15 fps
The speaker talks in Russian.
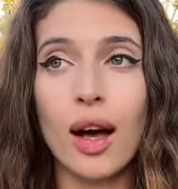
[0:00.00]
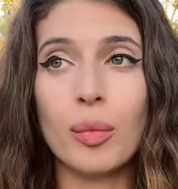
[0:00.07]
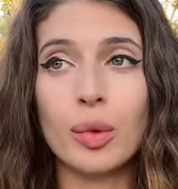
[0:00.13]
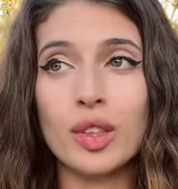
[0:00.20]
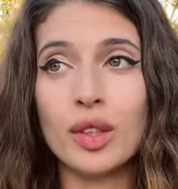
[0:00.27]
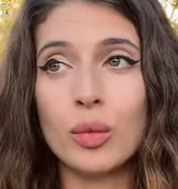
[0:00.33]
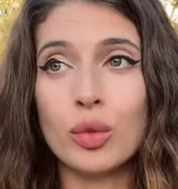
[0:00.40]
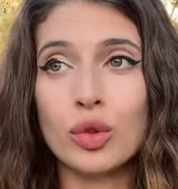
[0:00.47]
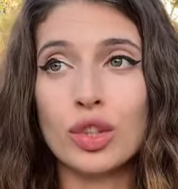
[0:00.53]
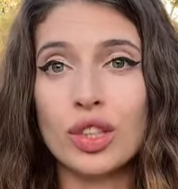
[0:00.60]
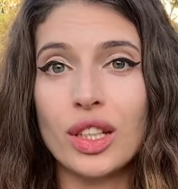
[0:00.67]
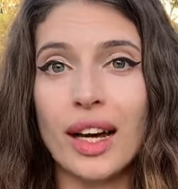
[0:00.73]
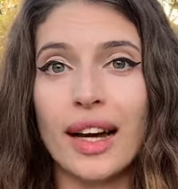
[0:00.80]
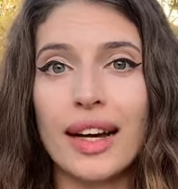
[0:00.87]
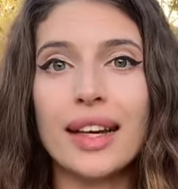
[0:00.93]
потому
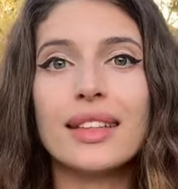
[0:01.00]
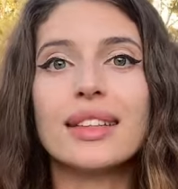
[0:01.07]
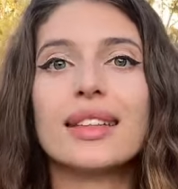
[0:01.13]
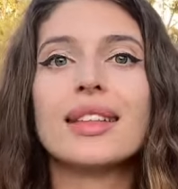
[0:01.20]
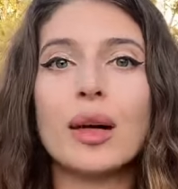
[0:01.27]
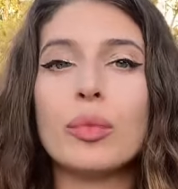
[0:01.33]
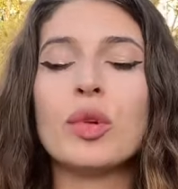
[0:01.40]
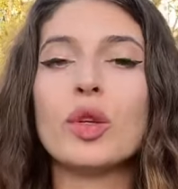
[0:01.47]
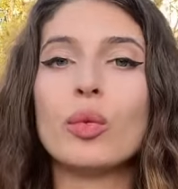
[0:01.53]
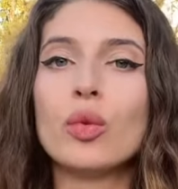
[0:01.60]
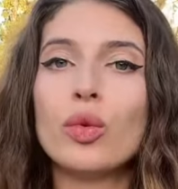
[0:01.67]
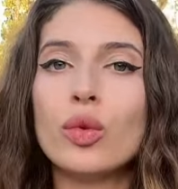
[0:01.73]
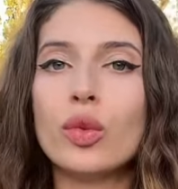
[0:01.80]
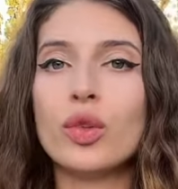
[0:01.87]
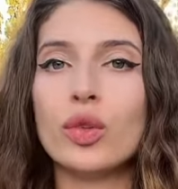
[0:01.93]
что это
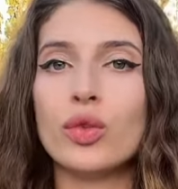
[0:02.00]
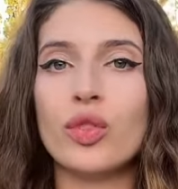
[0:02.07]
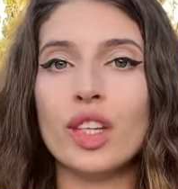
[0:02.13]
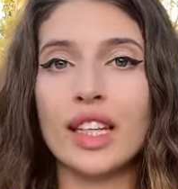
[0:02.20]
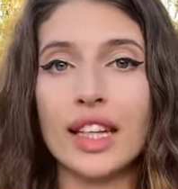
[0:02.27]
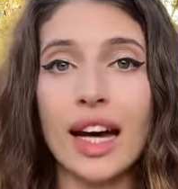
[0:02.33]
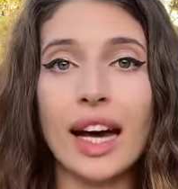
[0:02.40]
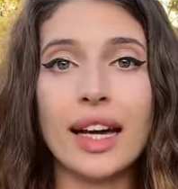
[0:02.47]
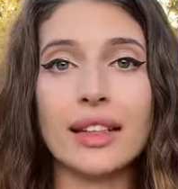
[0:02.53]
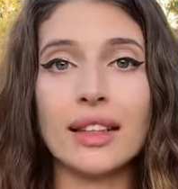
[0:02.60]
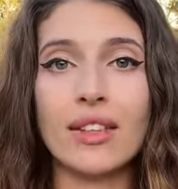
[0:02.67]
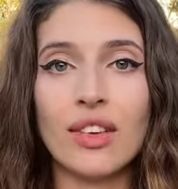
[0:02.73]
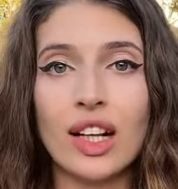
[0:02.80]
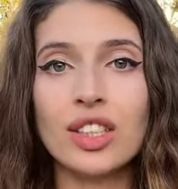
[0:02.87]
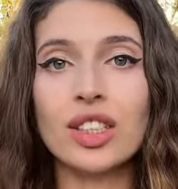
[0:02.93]
напрямую влияет
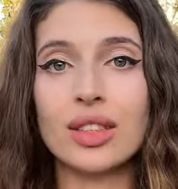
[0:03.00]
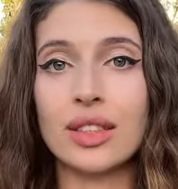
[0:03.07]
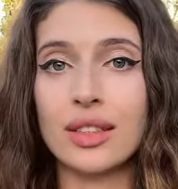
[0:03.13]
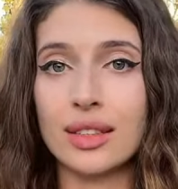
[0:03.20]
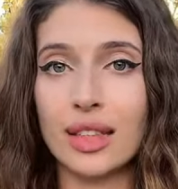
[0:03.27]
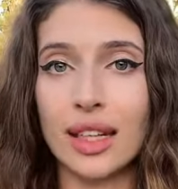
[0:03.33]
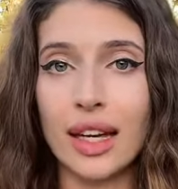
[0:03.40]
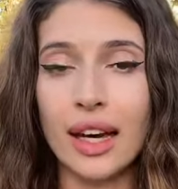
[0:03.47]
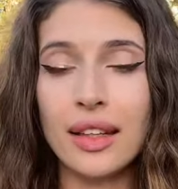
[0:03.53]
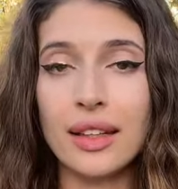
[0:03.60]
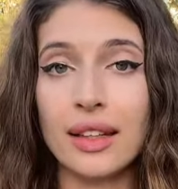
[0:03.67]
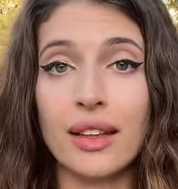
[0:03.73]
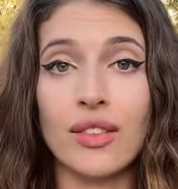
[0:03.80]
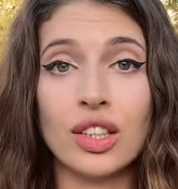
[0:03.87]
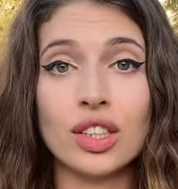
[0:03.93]
на ваше
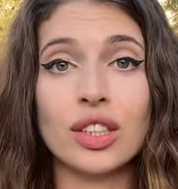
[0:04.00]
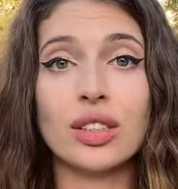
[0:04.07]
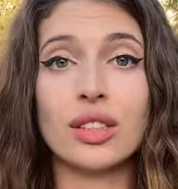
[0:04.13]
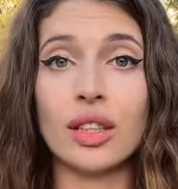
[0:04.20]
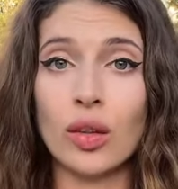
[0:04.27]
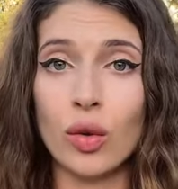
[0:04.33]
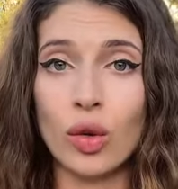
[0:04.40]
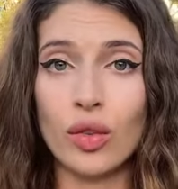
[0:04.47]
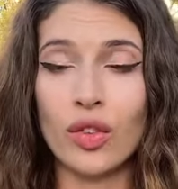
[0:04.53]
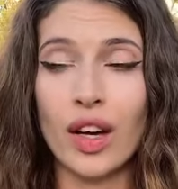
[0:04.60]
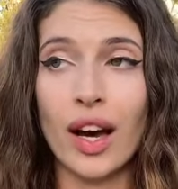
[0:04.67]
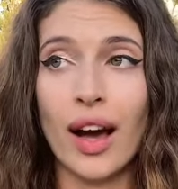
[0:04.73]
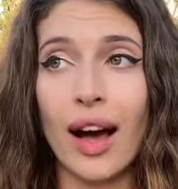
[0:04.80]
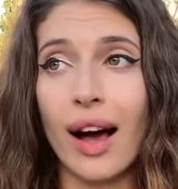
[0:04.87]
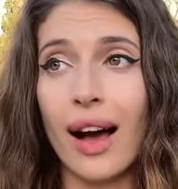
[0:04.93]
состояние, на ваше здоровье.